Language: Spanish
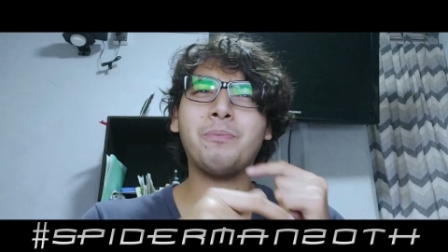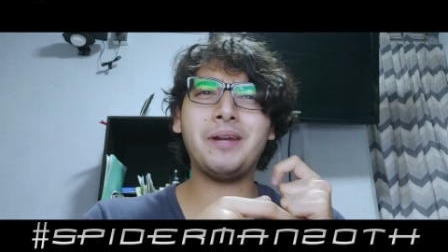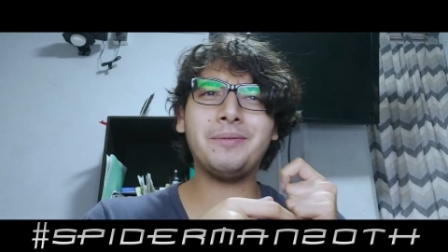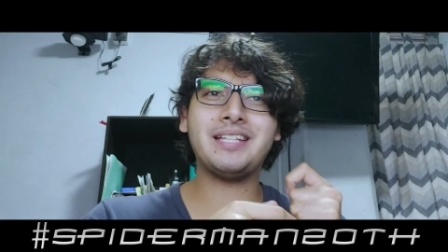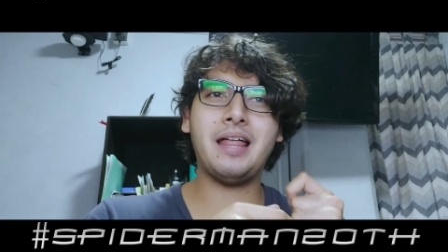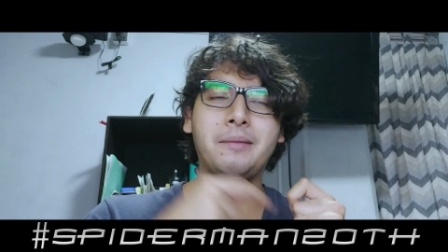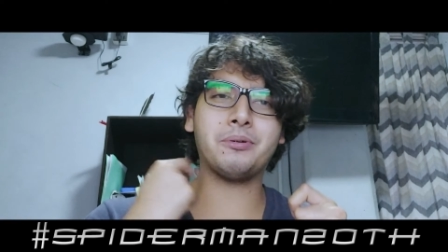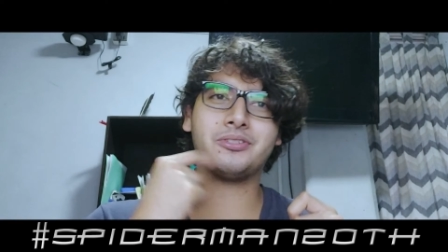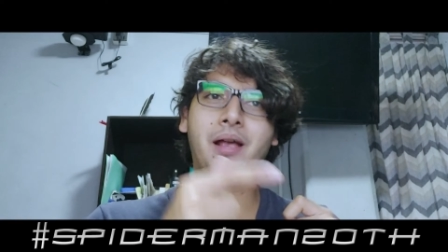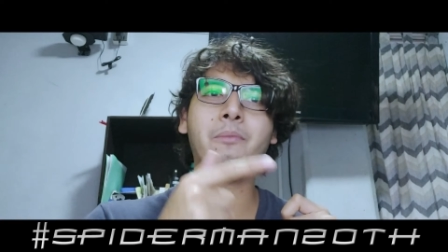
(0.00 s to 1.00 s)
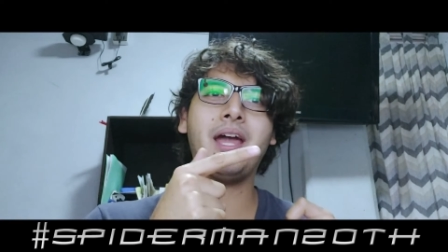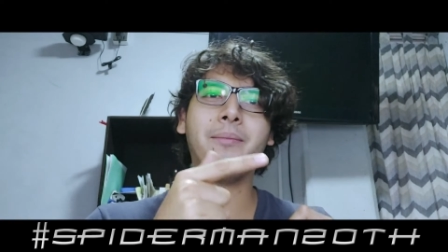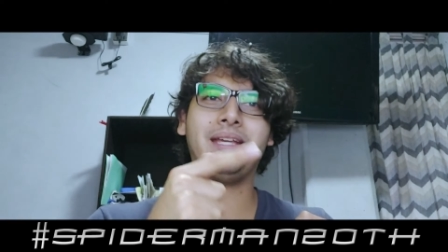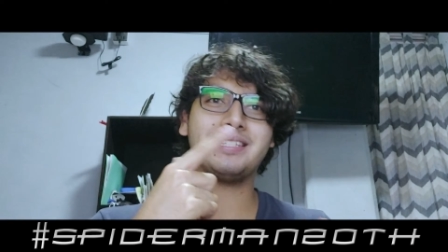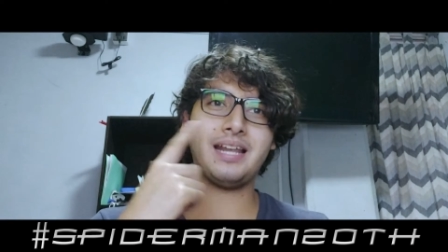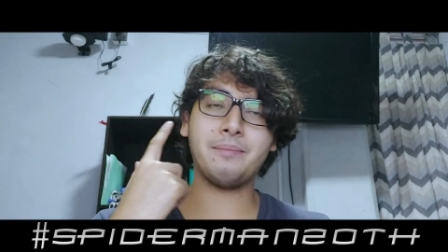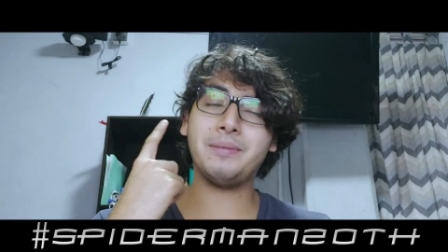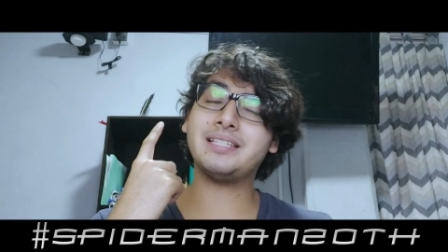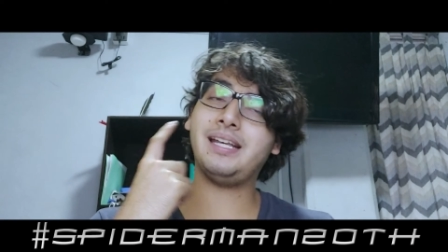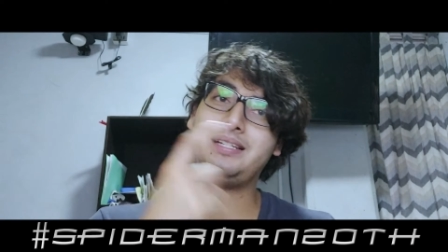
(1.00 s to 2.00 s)
supervisada por Sam Raimi, esta
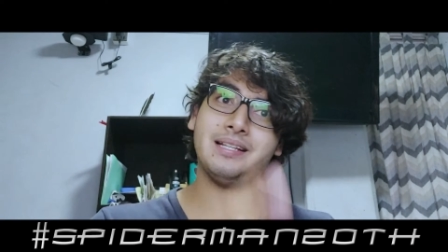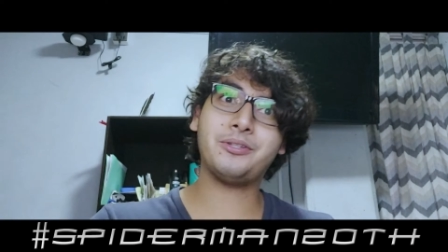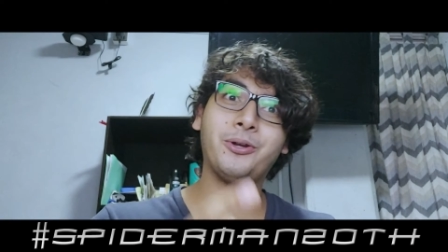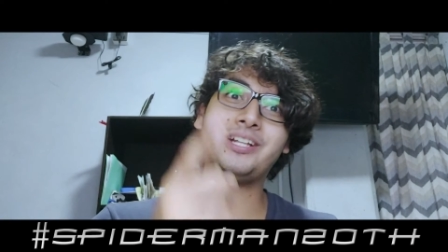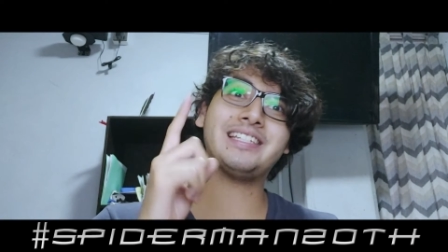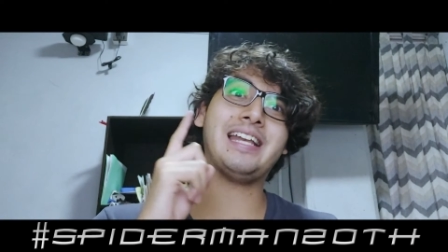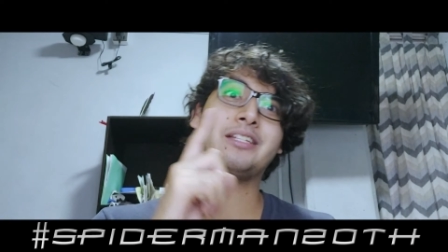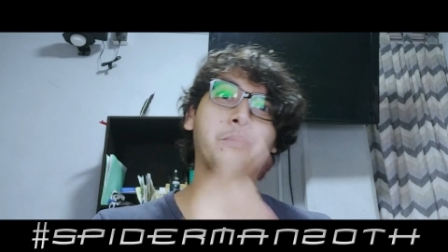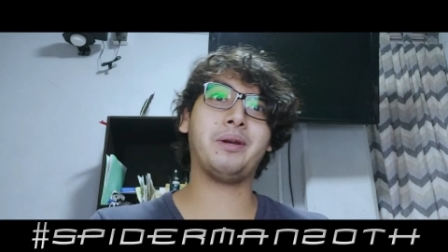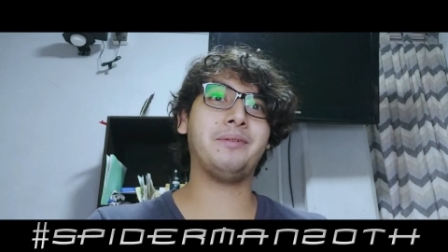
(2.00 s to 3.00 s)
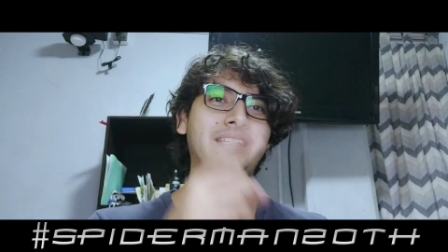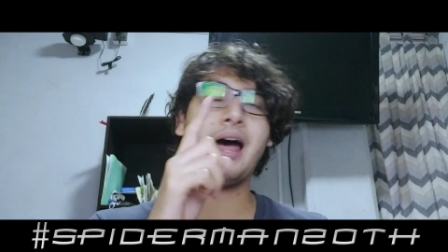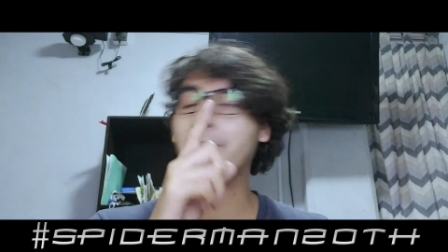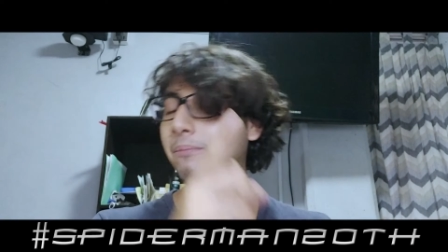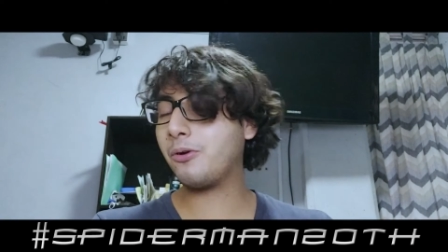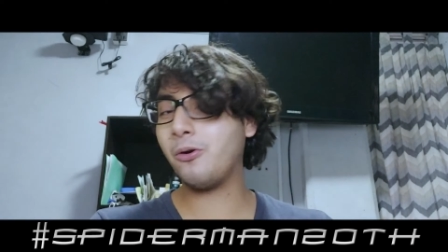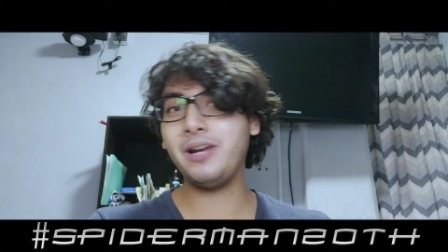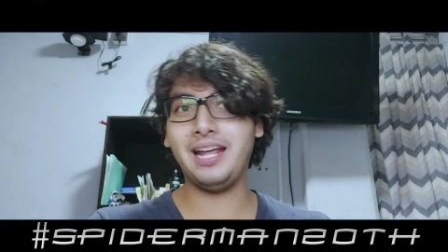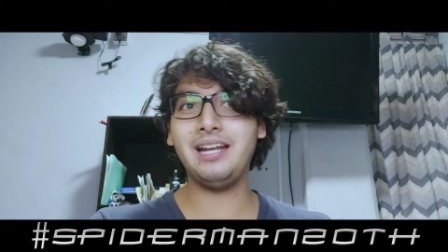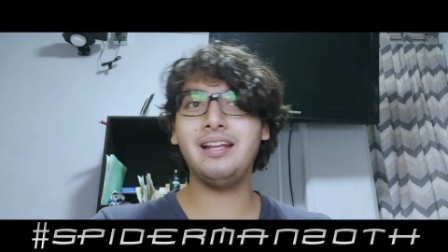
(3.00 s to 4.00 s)
remasterización estaría supervisada
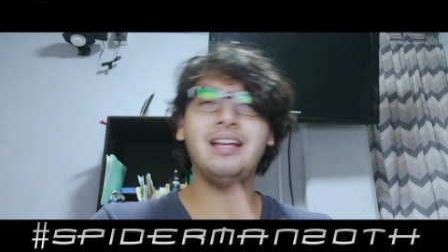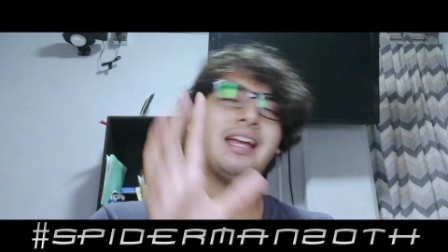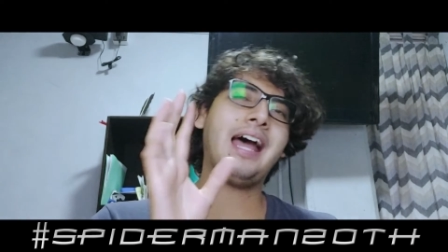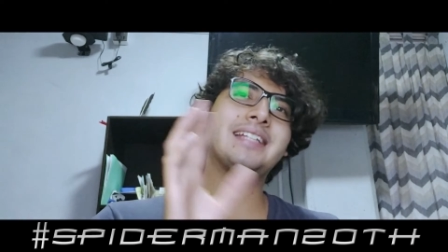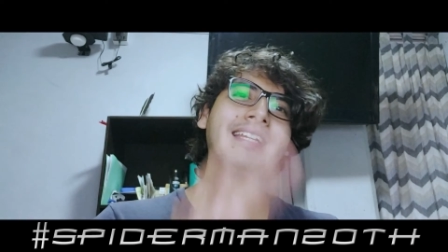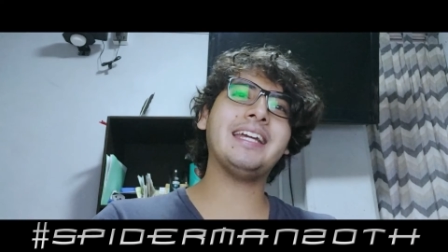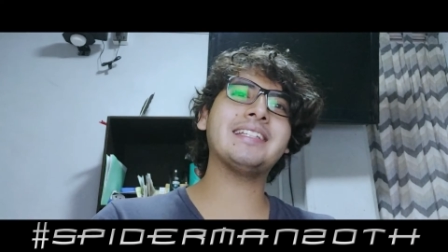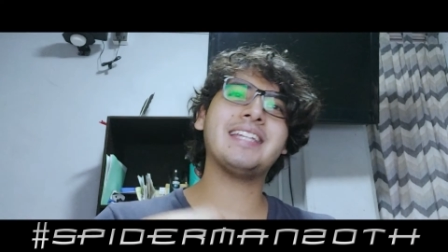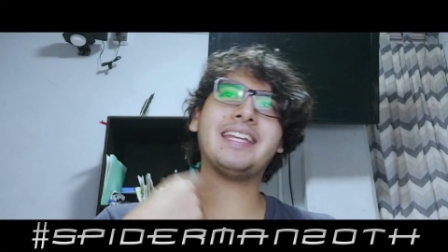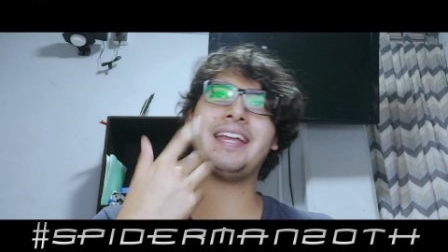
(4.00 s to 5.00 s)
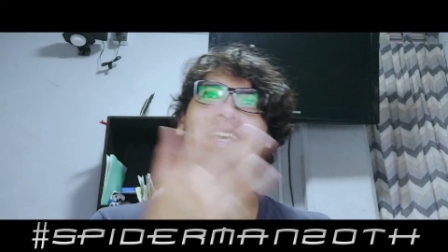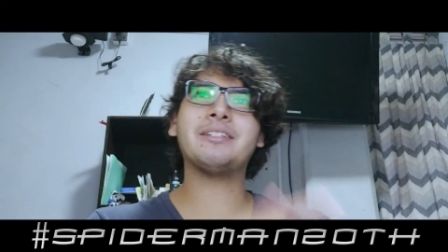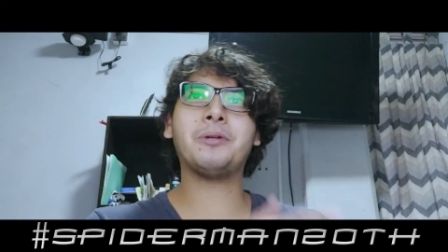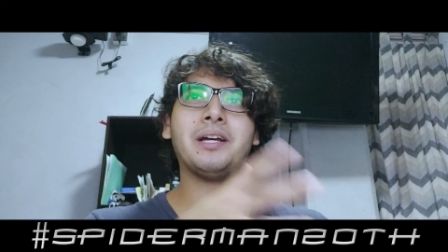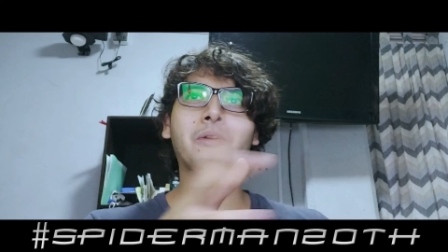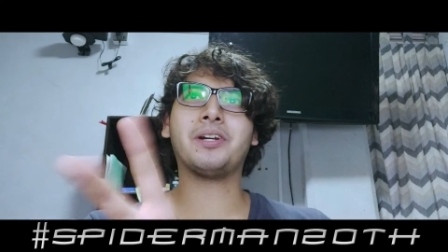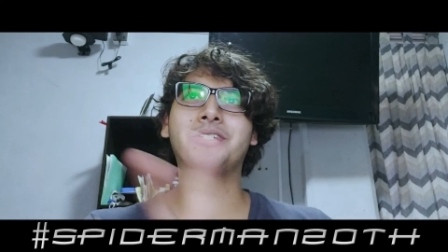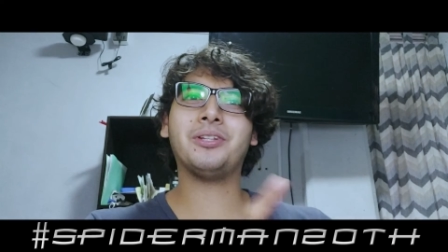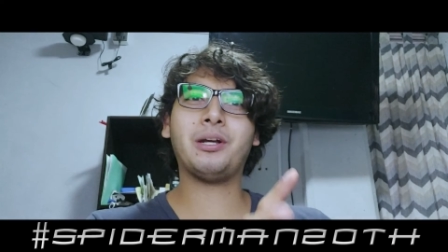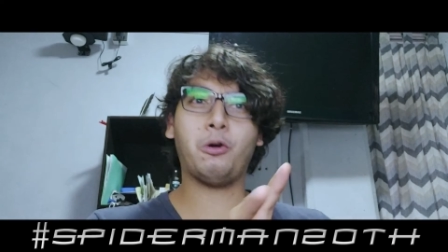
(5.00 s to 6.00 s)
con él, así que si quieren hacer una
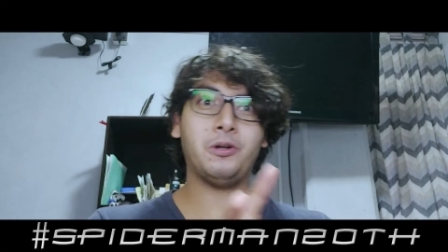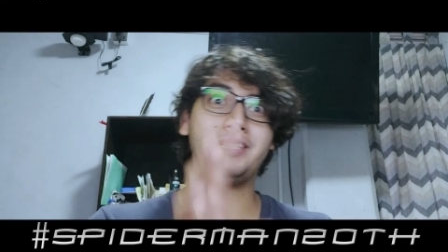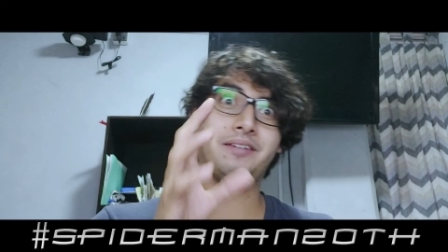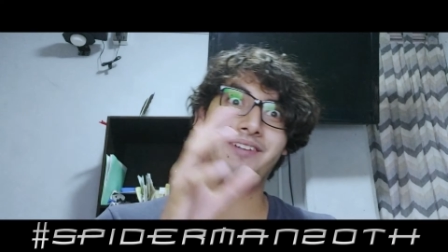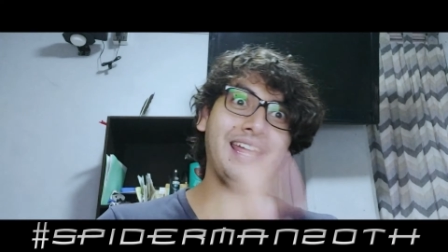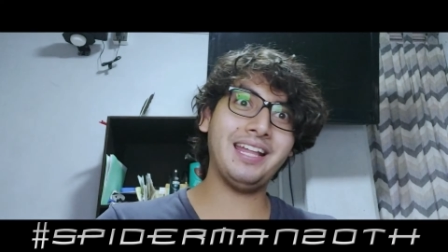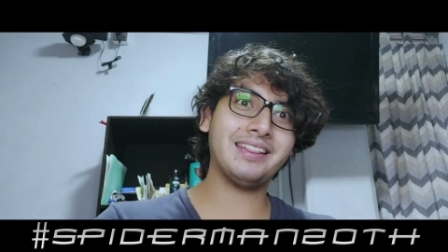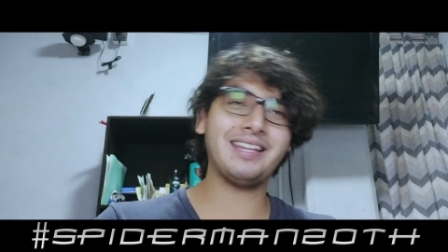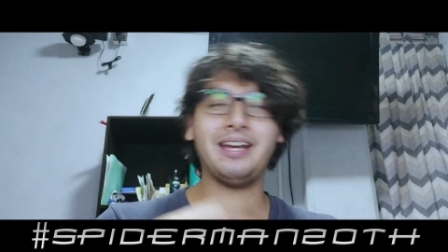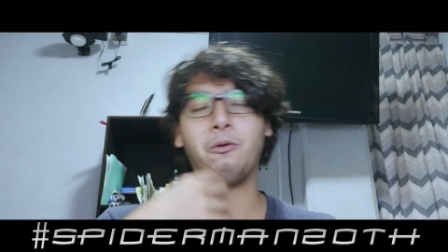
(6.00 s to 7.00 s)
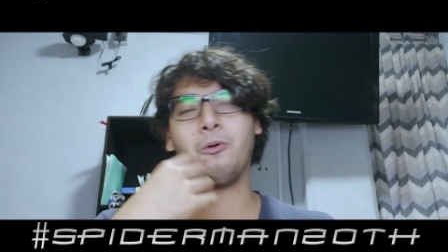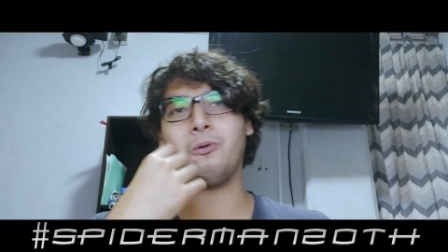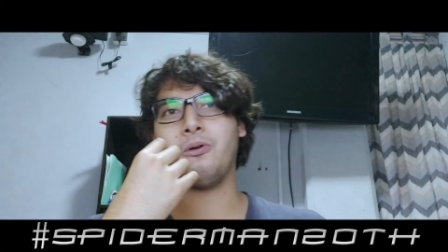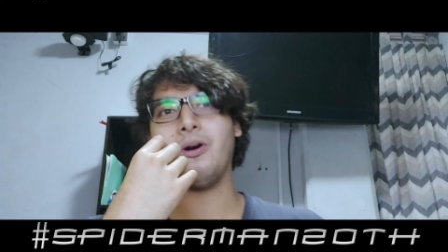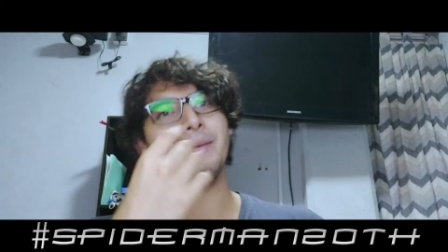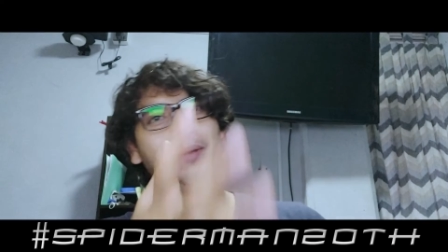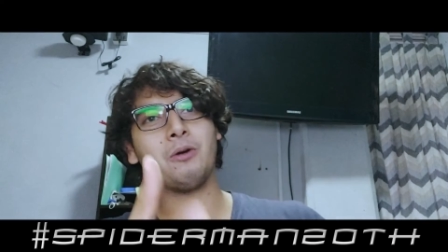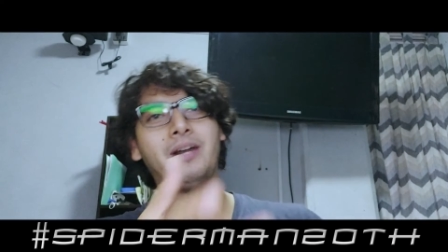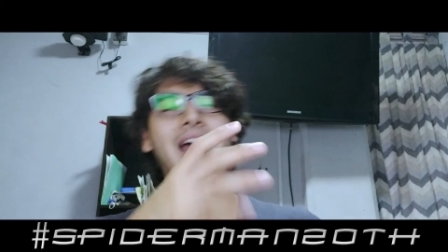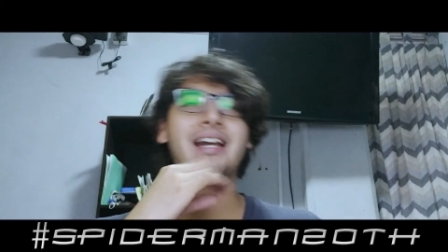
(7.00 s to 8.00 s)
corrección de colores diferente o, a
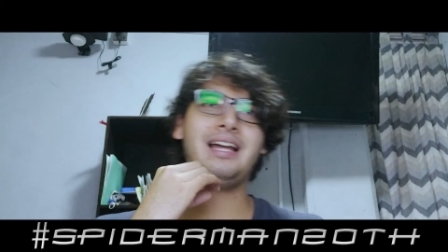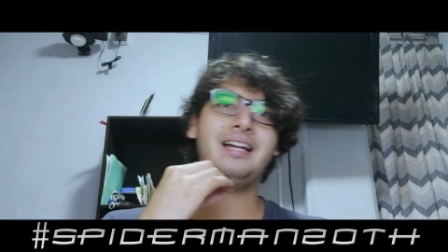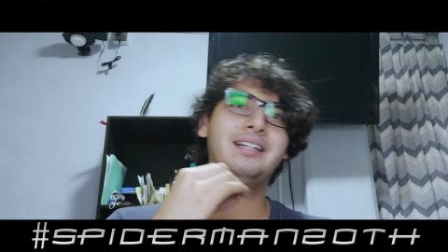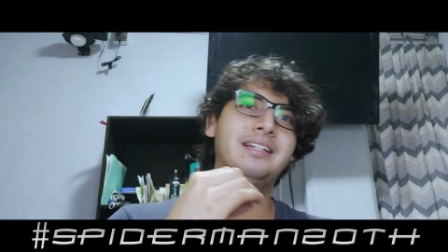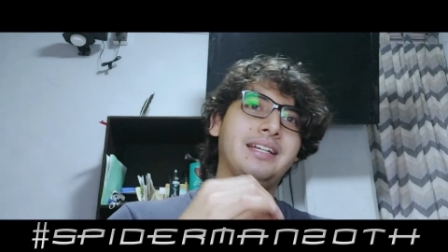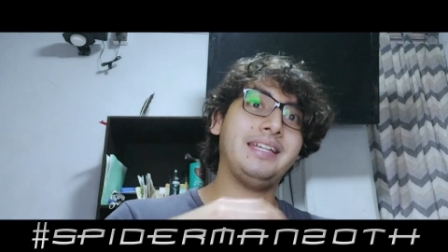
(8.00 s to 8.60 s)
mejorarla,